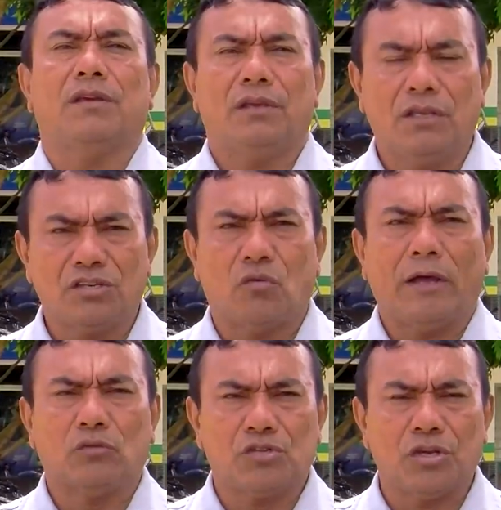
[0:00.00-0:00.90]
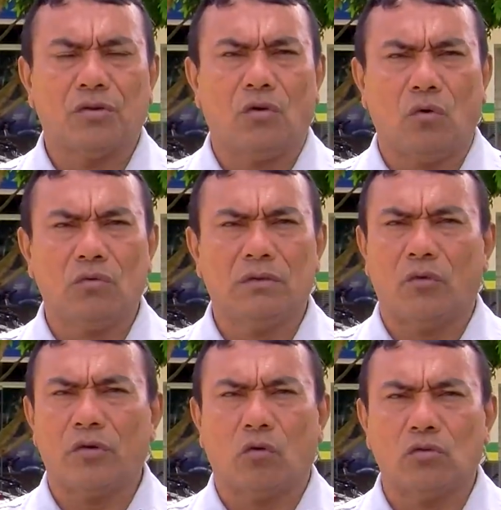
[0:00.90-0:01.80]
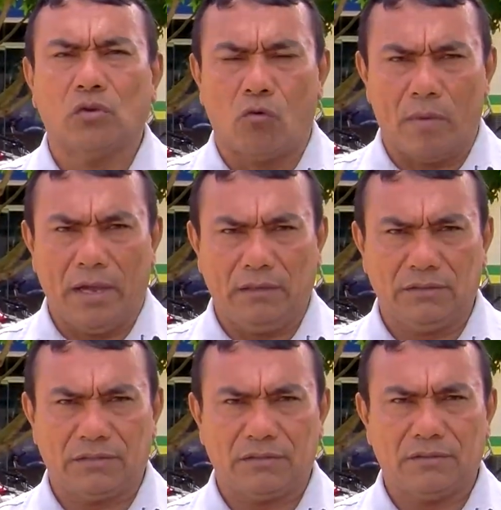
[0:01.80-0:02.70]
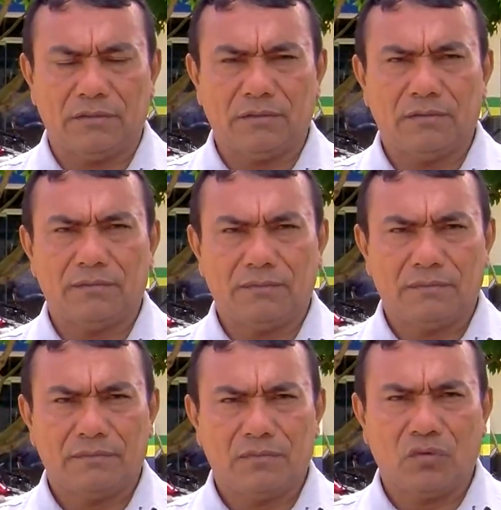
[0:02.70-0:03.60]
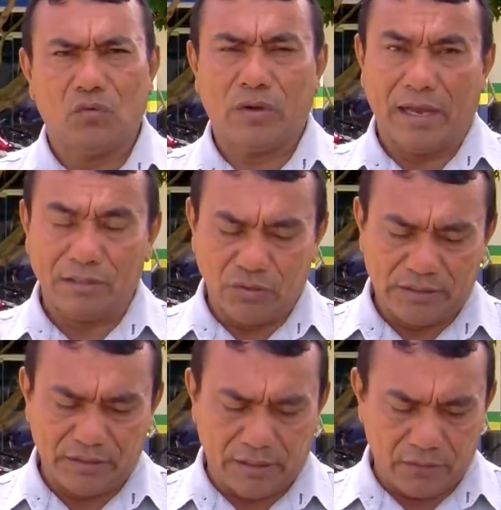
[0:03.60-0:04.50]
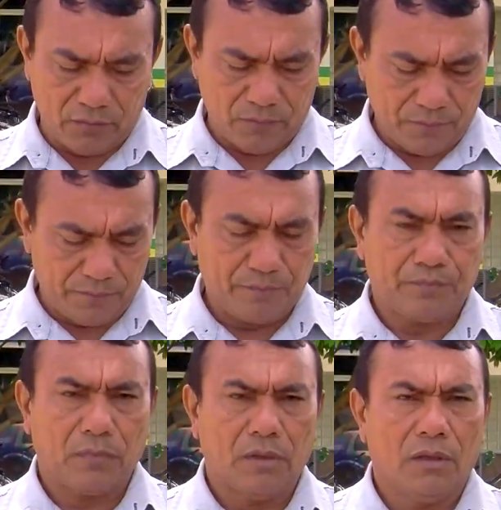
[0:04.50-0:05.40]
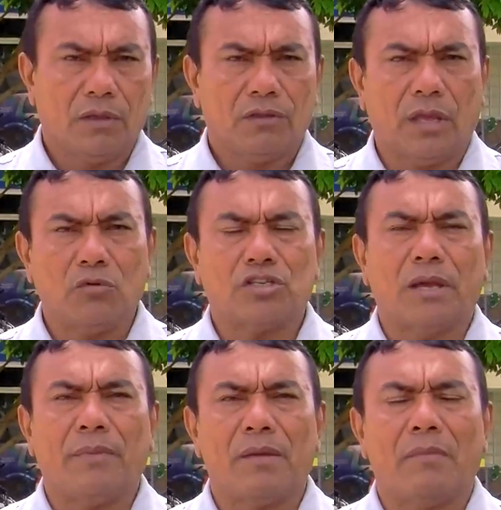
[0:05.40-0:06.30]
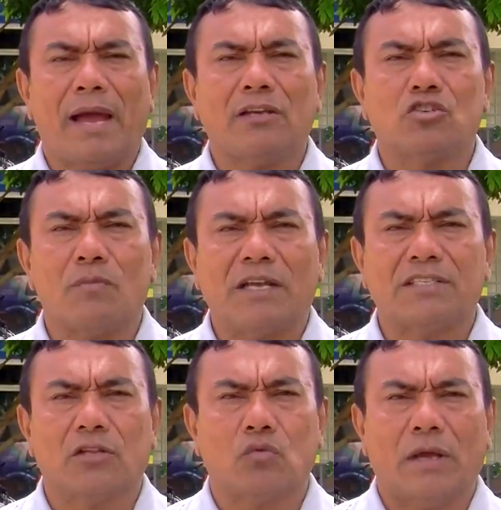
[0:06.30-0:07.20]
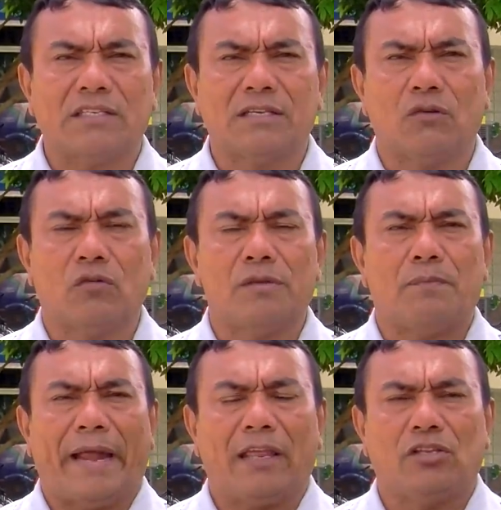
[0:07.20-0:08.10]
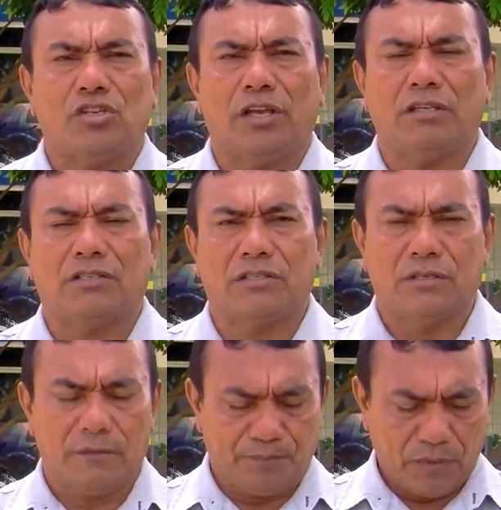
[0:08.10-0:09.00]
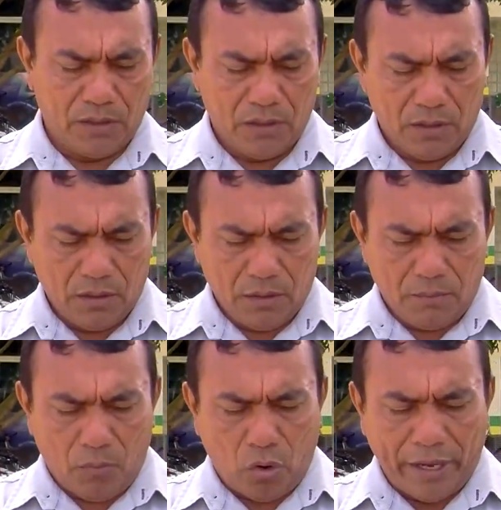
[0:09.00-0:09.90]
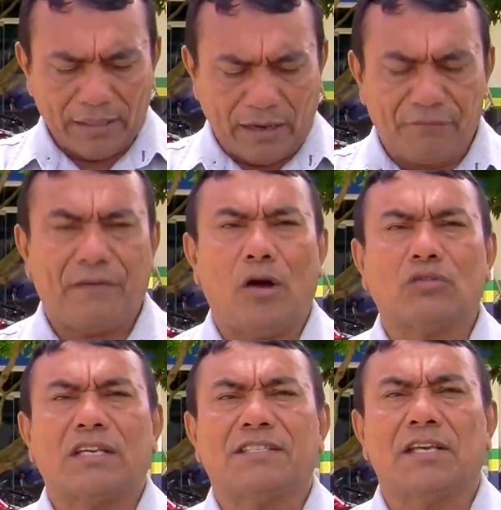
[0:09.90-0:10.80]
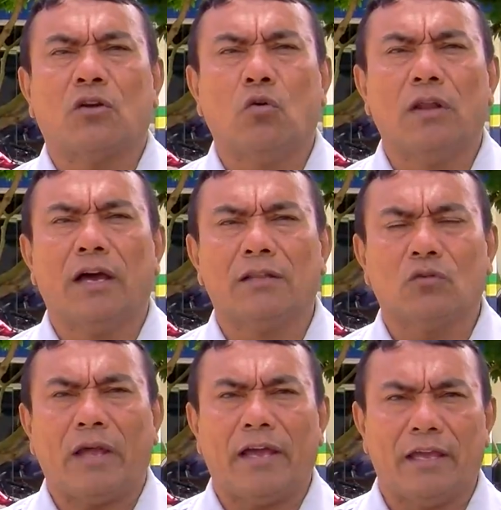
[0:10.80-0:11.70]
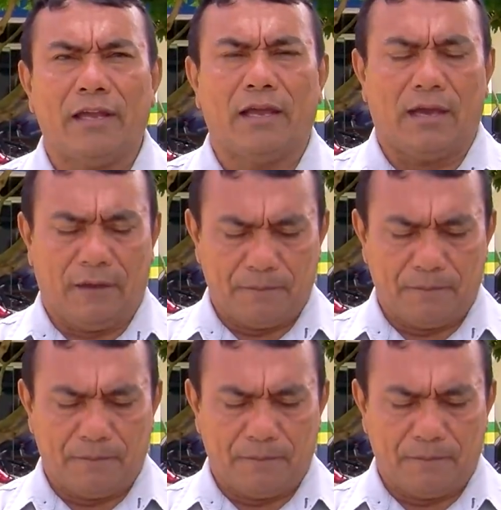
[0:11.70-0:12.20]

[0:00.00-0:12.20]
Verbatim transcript: e quando chegou não encontrou mais. O caso é sério. Temos também mais uma situação em Parintins. Moeda falsa circulando na ilha.